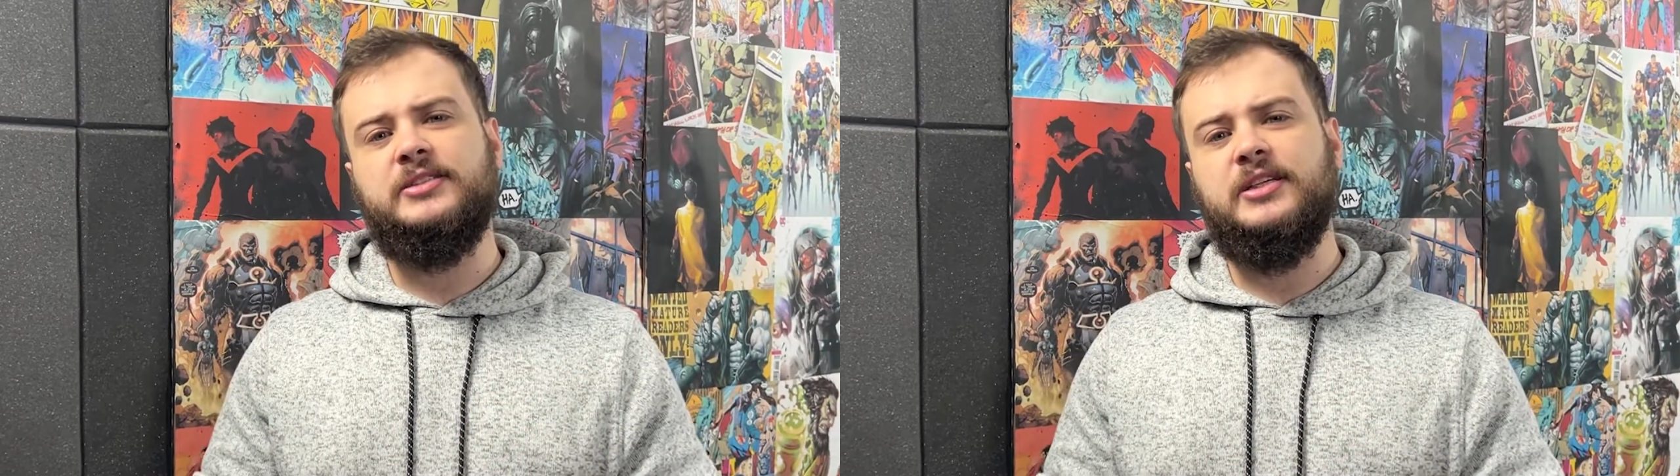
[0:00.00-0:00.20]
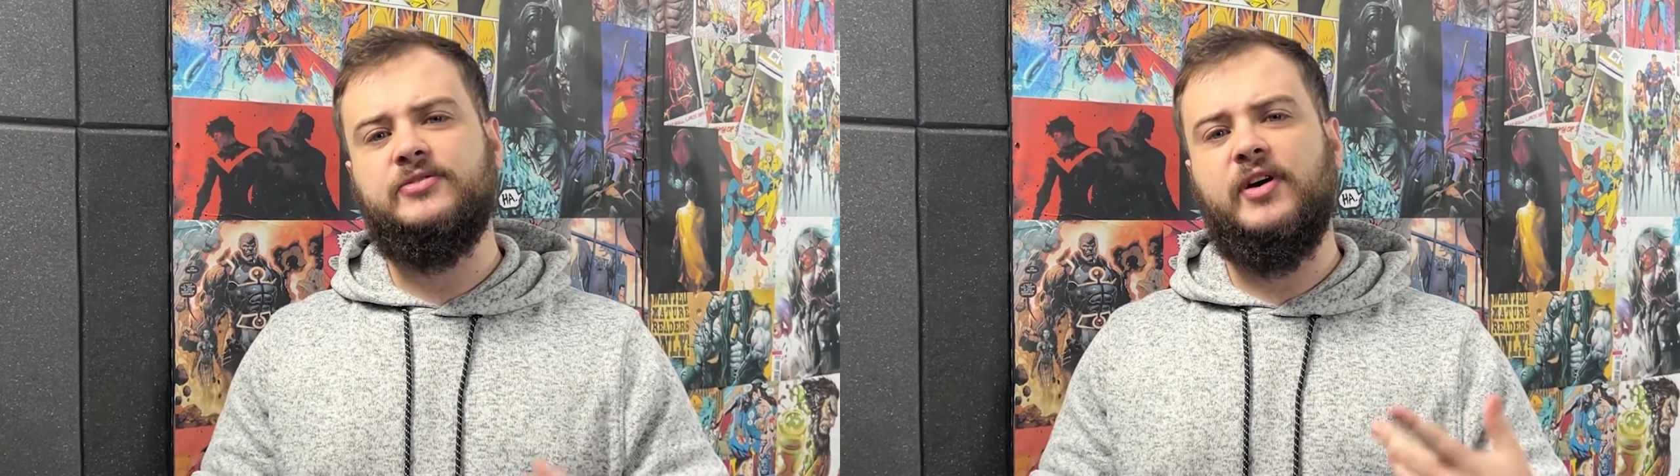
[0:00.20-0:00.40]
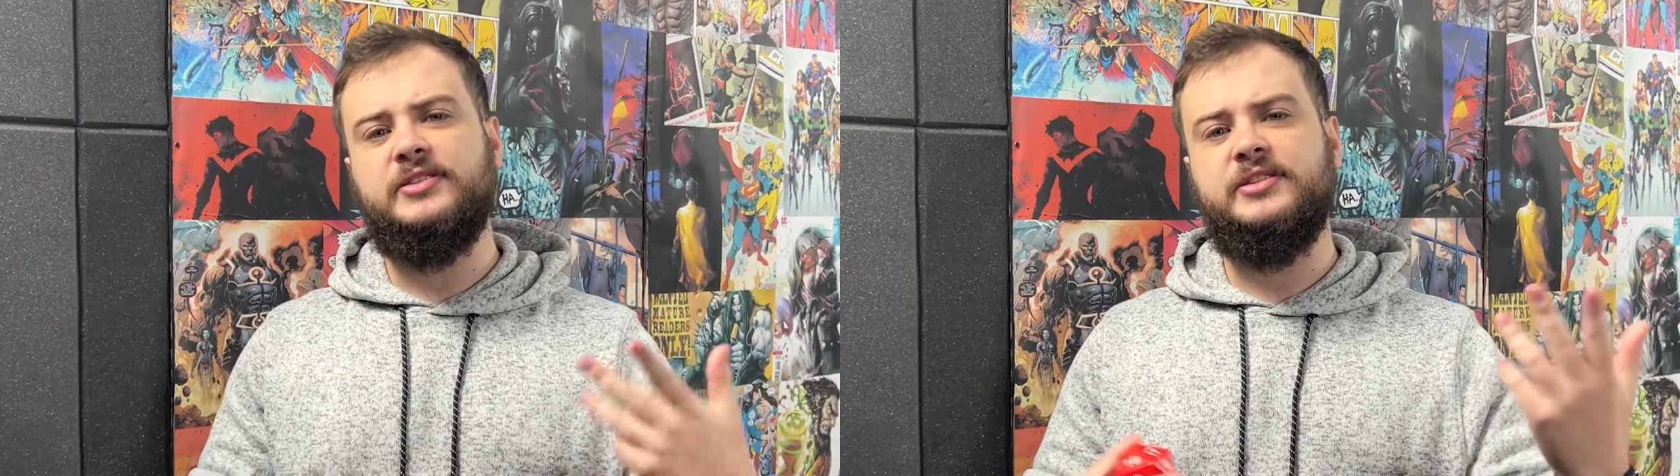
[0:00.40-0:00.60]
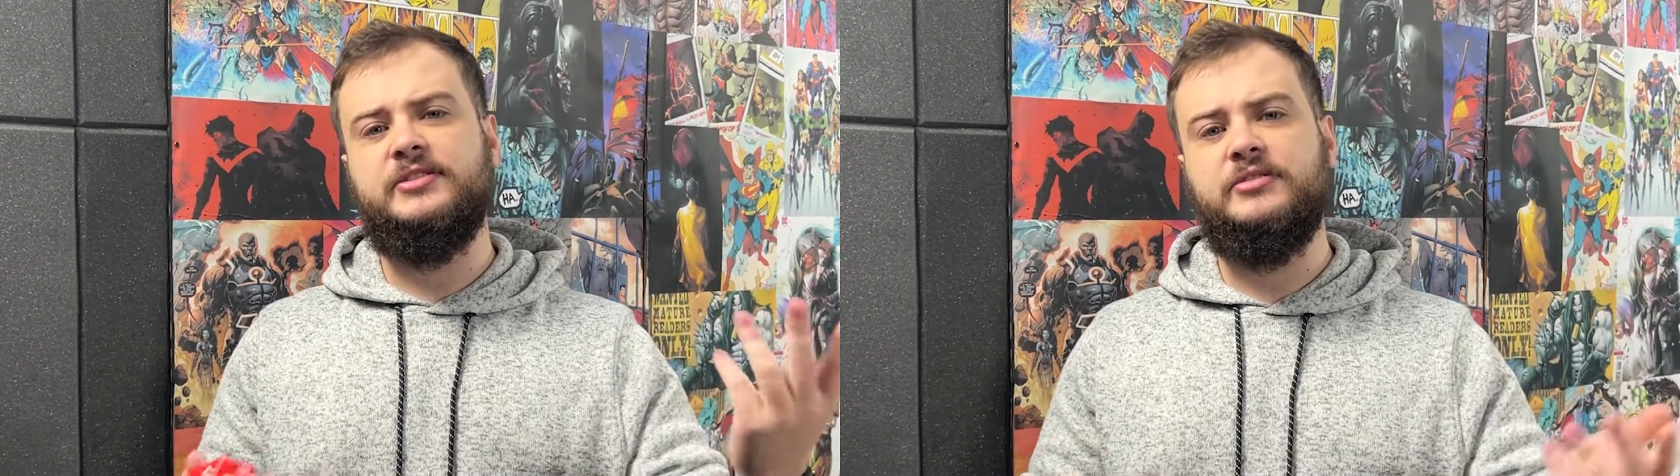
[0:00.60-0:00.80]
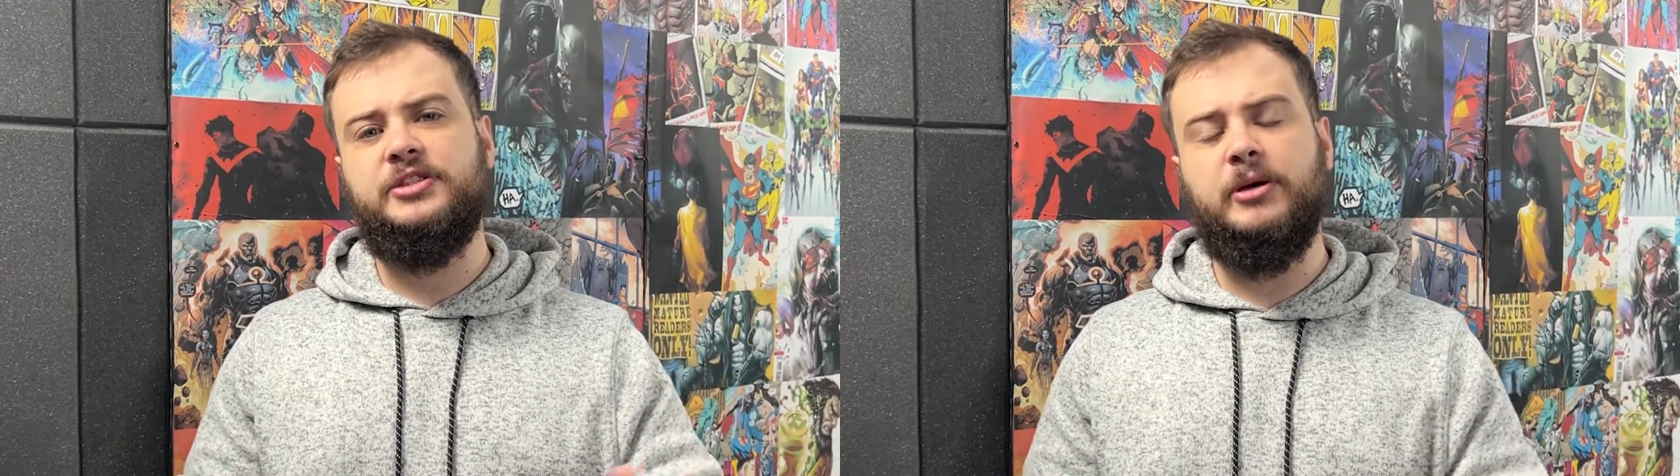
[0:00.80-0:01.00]
das
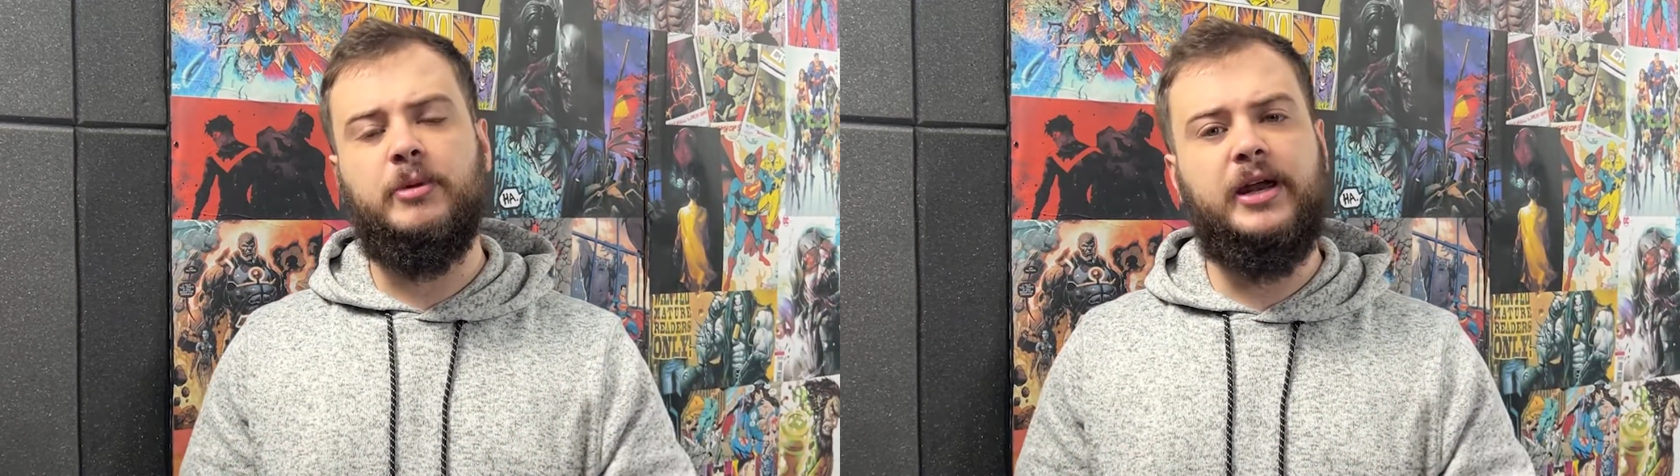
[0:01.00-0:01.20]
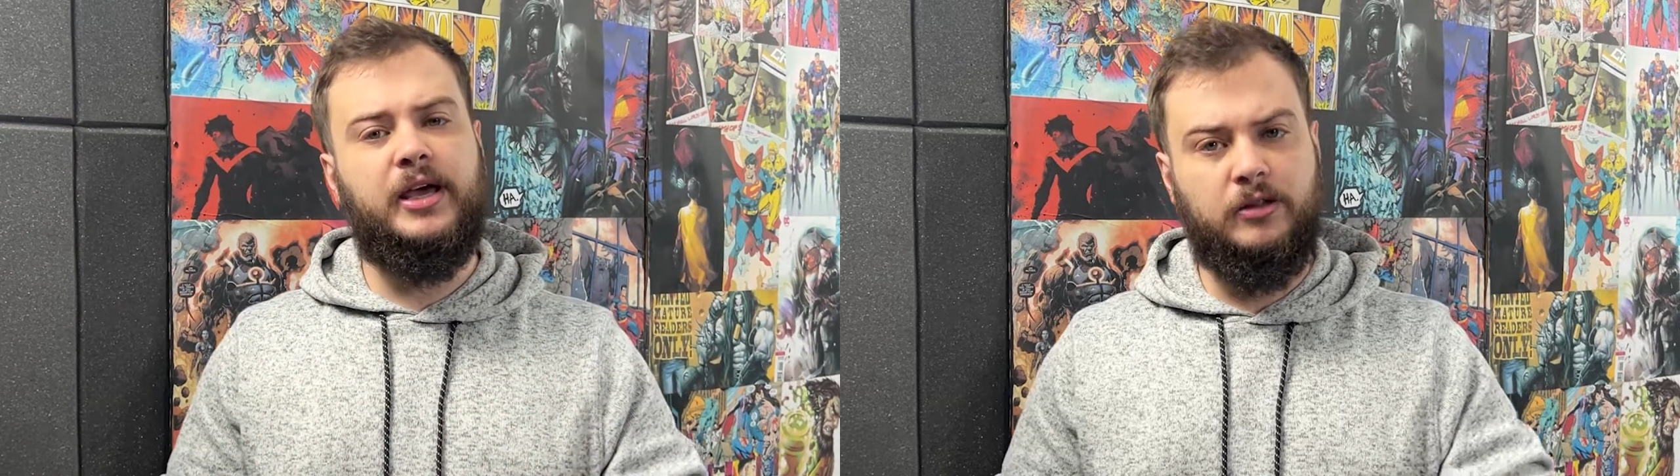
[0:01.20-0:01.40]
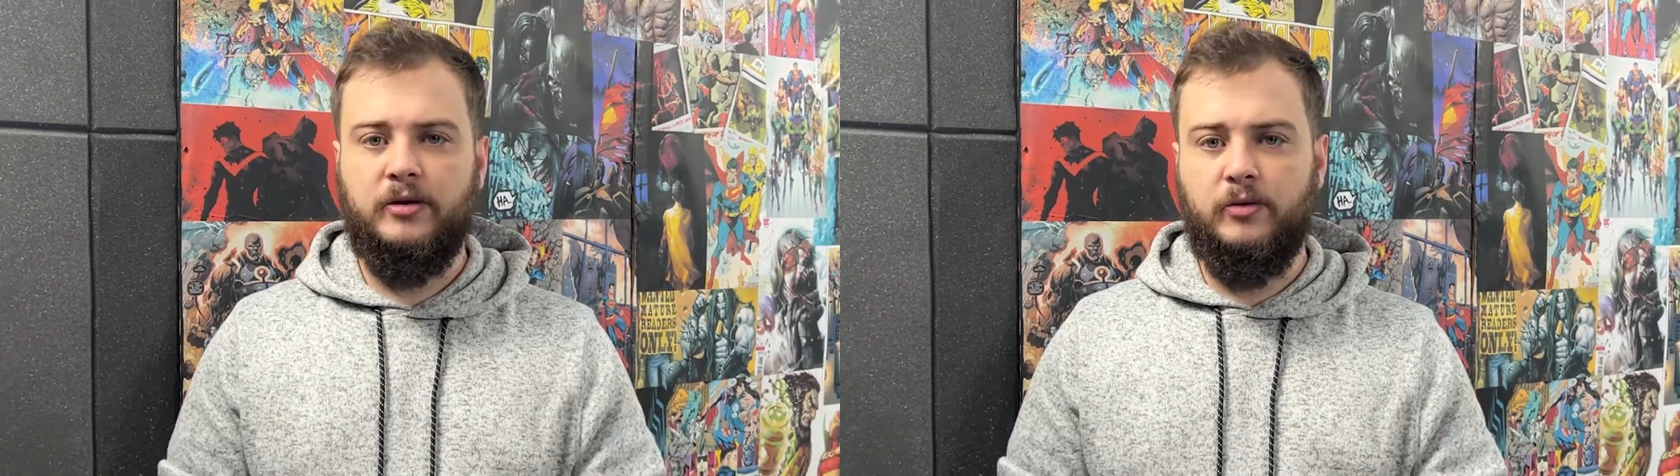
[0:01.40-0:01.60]
faces de amarelo.